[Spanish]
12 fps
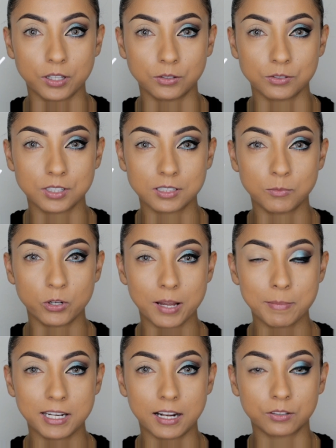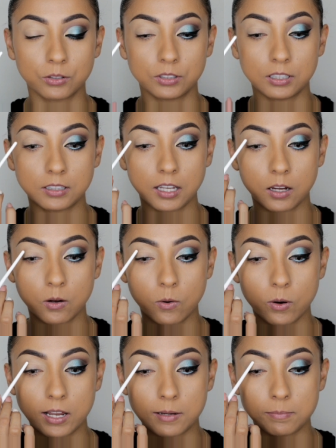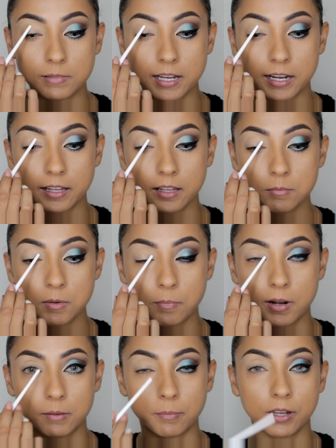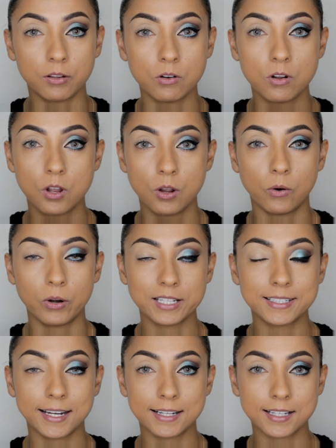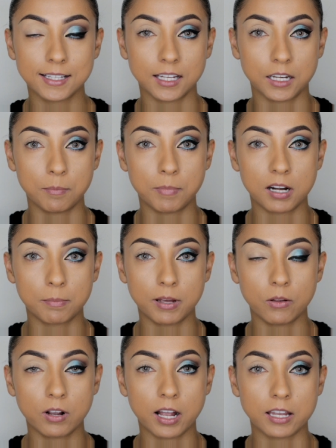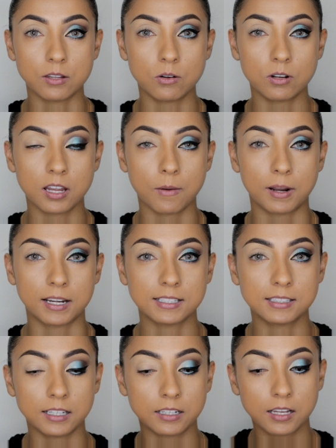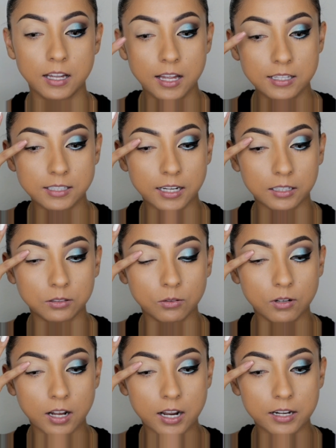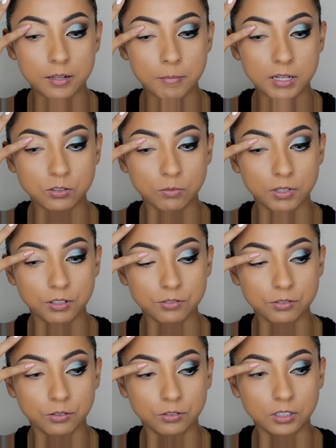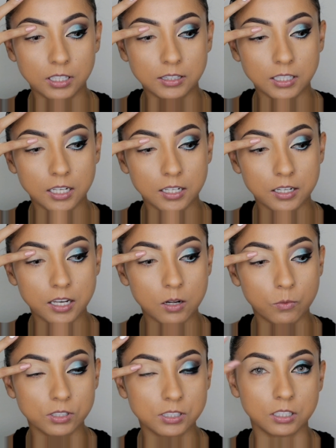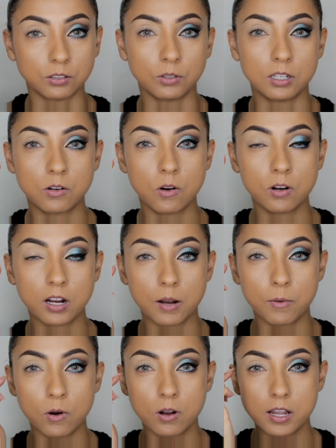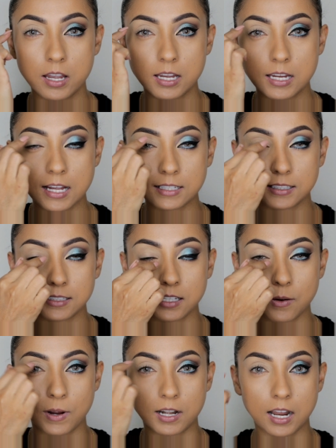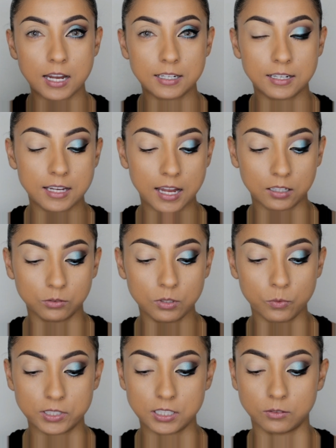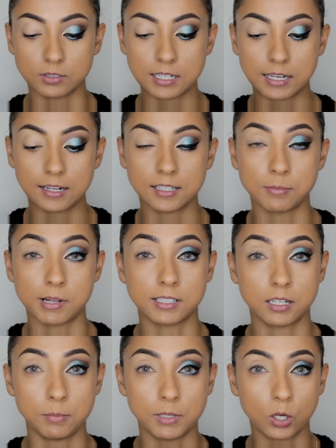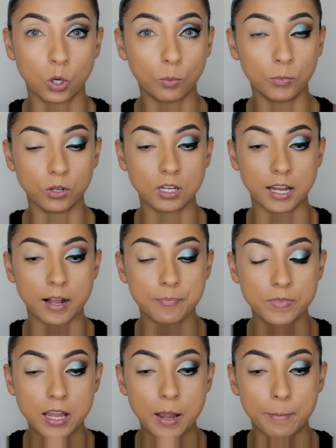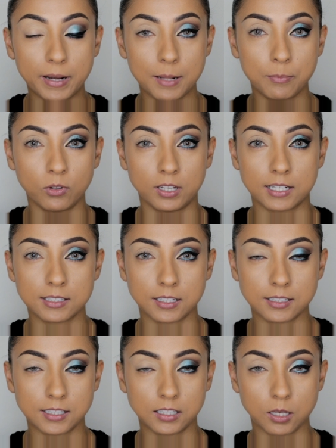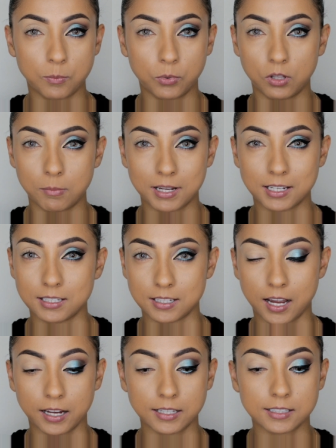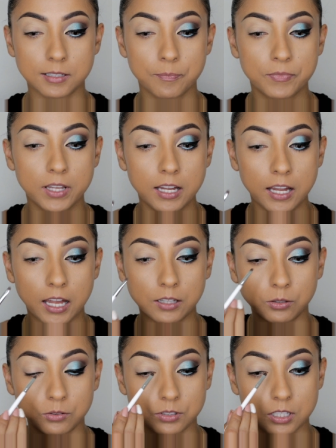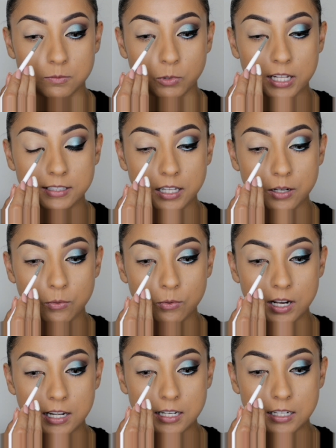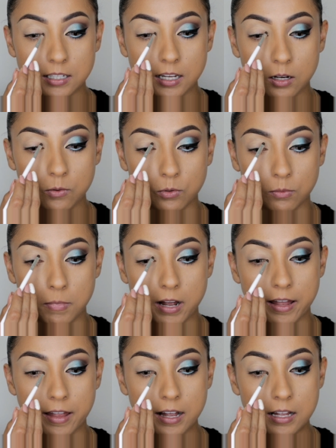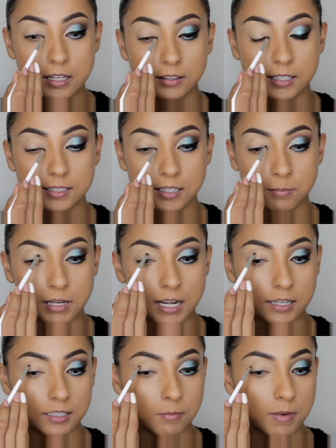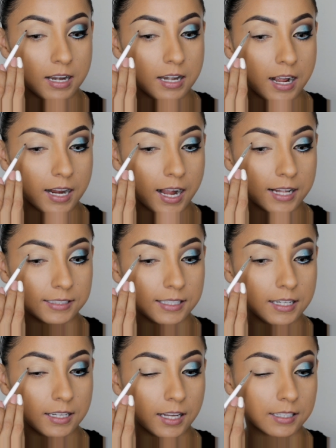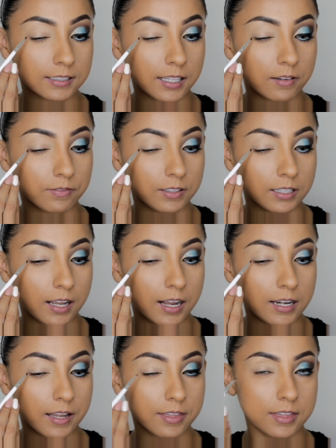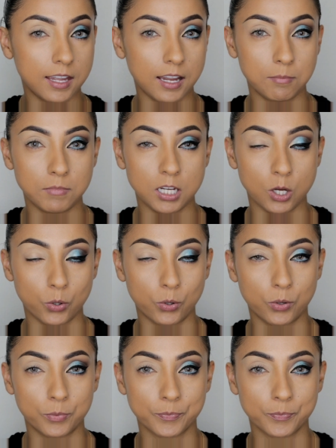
Entonces voy a mirar donde tengo el pliegue de mi párpado o las chicas que tienen párpado caído lo que van a hacer será tocar más o menos donde tienen el huesito del cóncavo y así se van a ir guiando. El huesito es el que les va a servir como guía para poder hacer este tipo de maquillajes. Entonces voy a hacer una línea curvada desde mi lagrimal casi que hasta el final de mi ojo.